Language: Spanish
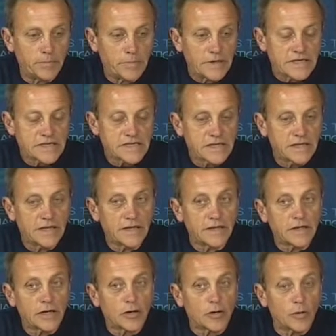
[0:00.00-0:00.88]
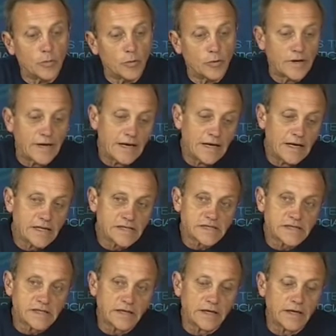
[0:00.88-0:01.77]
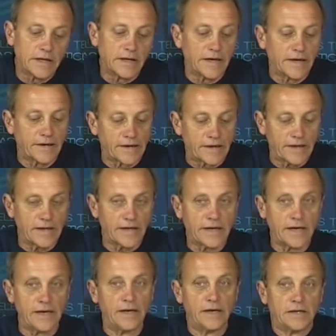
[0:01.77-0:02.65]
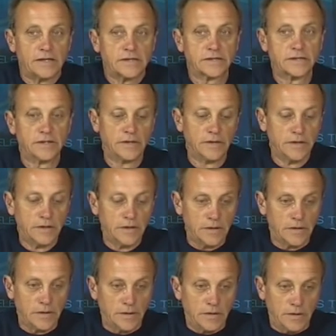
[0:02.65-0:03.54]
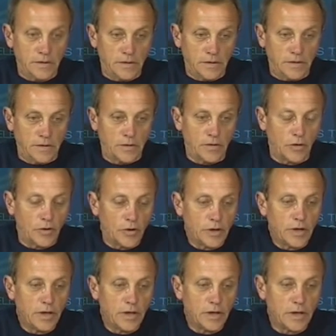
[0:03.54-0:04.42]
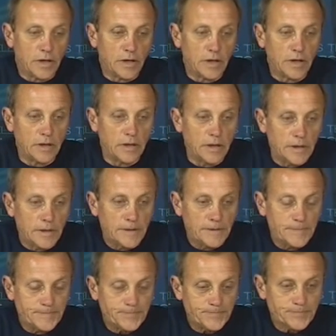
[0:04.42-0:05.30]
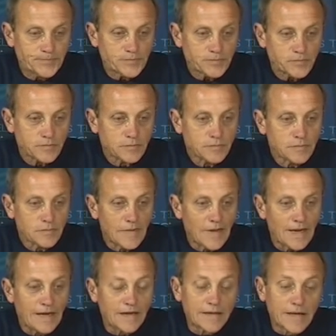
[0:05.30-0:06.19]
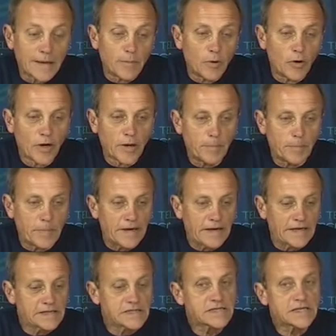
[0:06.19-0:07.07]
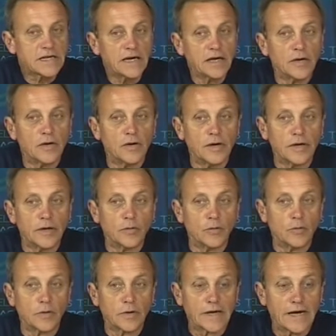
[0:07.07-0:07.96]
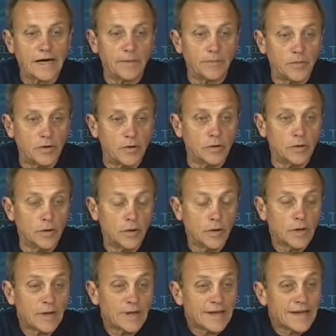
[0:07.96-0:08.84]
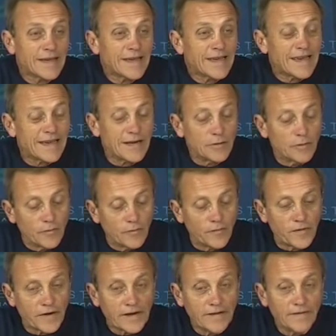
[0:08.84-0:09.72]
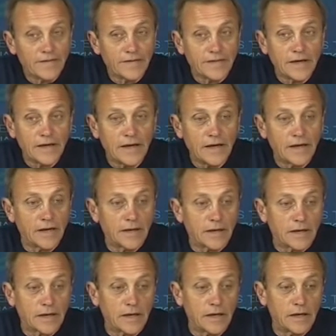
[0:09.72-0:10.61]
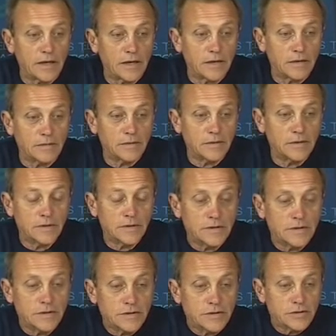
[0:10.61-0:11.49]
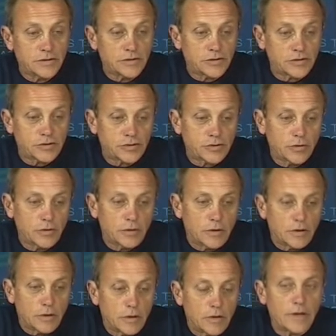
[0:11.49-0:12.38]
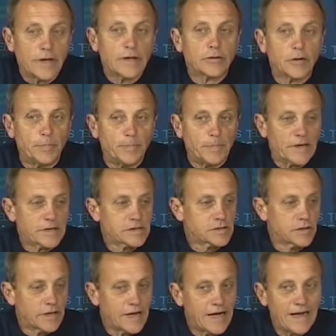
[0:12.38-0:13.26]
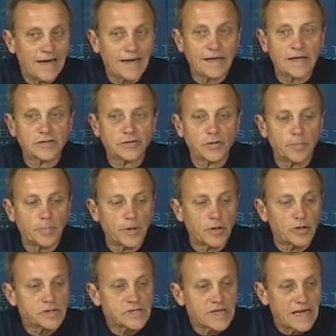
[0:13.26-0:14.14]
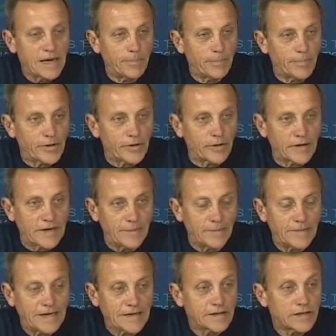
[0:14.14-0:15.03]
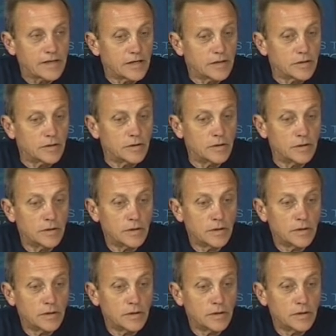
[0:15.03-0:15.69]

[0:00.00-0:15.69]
presidentes comunales eran radicales. Hoy estamos esperanzados en un cambio, en un frente que yo, esto es personal, que yo espero sea programático,